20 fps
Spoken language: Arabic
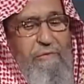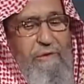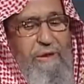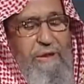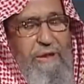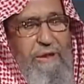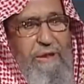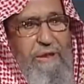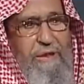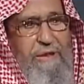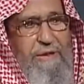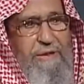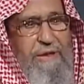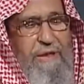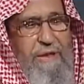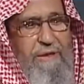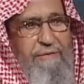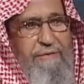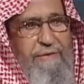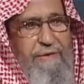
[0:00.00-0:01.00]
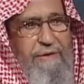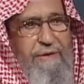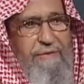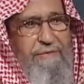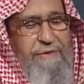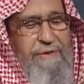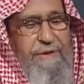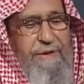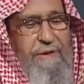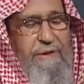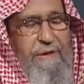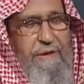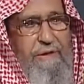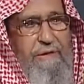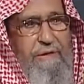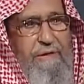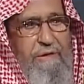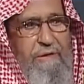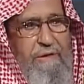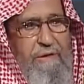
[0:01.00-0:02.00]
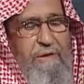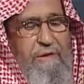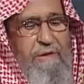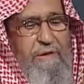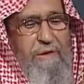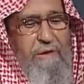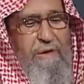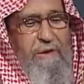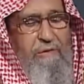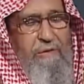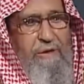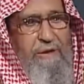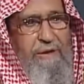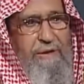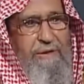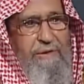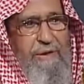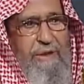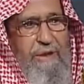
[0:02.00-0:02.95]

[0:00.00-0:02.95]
ولهذا جاء في تفسير قوله